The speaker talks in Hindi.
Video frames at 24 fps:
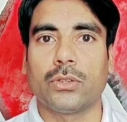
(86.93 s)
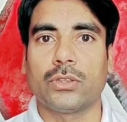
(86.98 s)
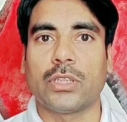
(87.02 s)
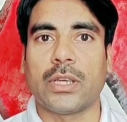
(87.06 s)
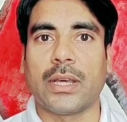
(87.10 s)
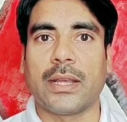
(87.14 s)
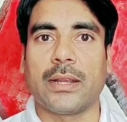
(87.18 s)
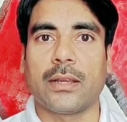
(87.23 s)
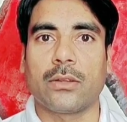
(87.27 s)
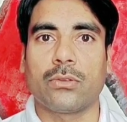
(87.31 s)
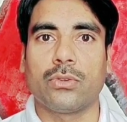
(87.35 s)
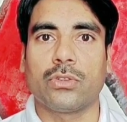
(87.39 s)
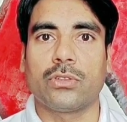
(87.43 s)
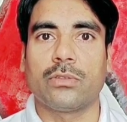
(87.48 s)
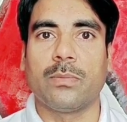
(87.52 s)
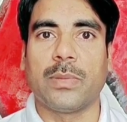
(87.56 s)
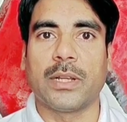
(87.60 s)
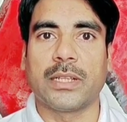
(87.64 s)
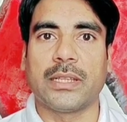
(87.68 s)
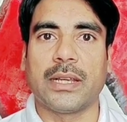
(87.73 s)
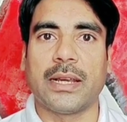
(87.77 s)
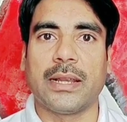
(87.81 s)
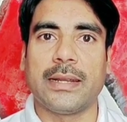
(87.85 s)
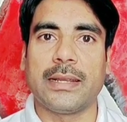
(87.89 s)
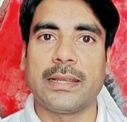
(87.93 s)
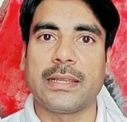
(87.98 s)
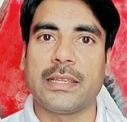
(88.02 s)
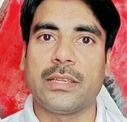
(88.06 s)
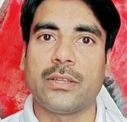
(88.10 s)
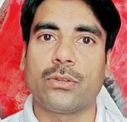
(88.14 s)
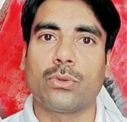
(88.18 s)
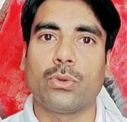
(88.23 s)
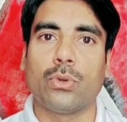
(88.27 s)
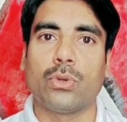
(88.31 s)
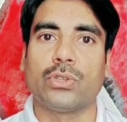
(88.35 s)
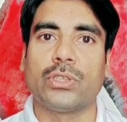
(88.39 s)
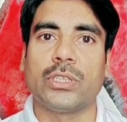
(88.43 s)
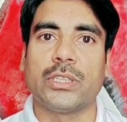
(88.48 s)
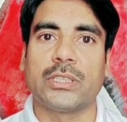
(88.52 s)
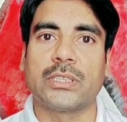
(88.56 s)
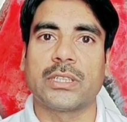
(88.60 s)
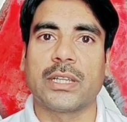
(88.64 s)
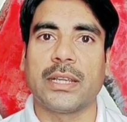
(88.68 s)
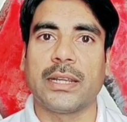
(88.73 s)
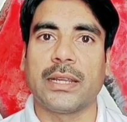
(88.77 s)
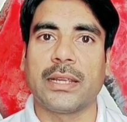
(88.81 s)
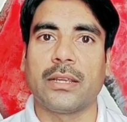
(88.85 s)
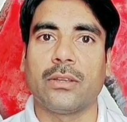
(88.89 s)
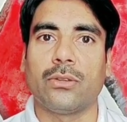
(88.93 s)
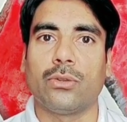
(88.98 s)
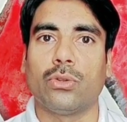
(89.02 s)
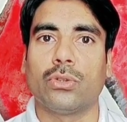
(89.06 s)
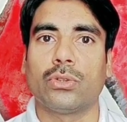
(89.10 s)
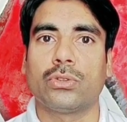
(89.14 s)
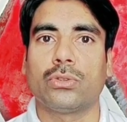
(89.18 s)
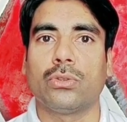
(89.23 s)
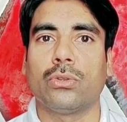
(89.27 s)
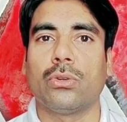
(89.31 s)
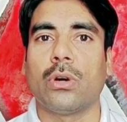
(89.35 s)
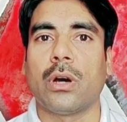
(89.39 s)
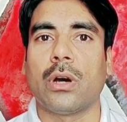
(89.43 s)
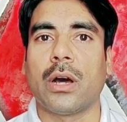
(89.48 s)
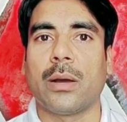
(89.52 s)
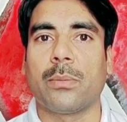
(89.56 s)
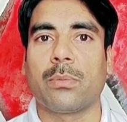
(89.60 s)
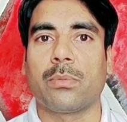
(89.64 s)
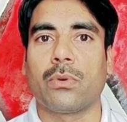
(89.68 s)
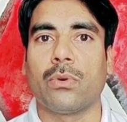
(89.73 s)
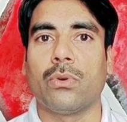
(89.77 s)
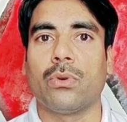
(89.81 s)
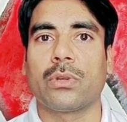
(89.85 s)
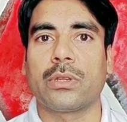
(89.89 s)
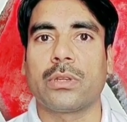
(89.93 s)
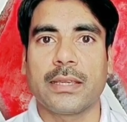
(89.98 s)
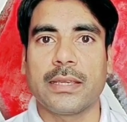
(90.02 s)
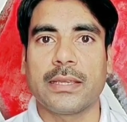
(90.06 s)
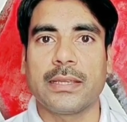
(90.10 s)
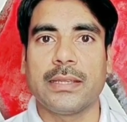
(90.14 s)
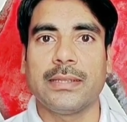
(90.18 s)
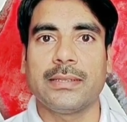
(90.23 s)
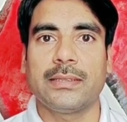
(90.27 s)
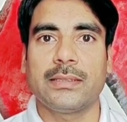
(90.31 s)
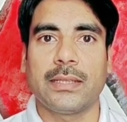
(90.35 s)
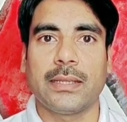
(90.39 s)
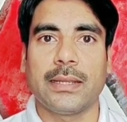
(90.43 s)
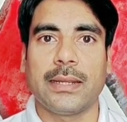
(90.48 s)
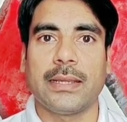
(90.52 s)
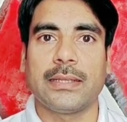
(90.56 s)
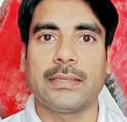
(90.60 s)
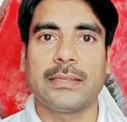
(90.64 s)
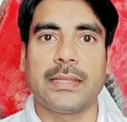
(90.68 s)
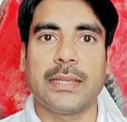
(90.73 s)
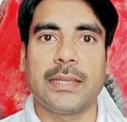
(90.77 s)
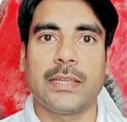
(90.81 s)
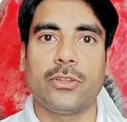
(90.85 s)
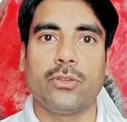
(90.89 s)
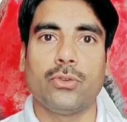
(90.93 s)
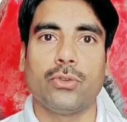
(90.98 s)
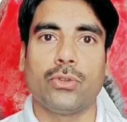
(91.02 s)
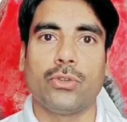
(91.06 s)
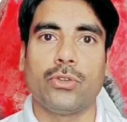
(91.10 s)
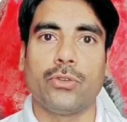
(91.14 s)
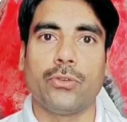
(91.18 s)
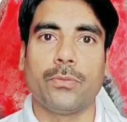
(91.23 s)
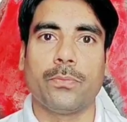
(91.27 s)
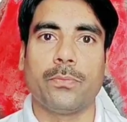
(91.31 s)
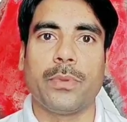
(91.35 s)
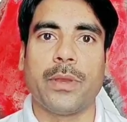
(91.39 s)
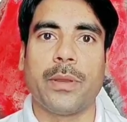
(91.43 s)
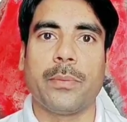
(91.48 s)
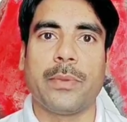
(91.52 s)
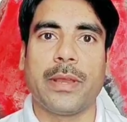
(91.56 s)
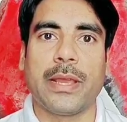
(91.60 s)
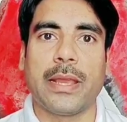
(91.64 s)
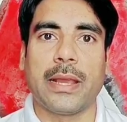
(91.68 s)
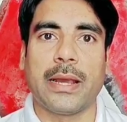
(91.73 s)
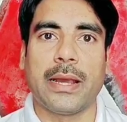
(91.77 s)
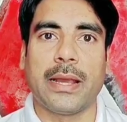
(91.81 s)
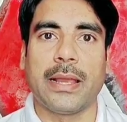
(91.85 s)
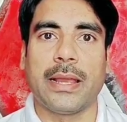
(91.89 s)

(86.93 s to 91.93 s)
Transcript: तो सारा कुछ बताने की कोशिश करेंगे दोस्तों आपको कि किस तरह से यूट्यूब पे मैं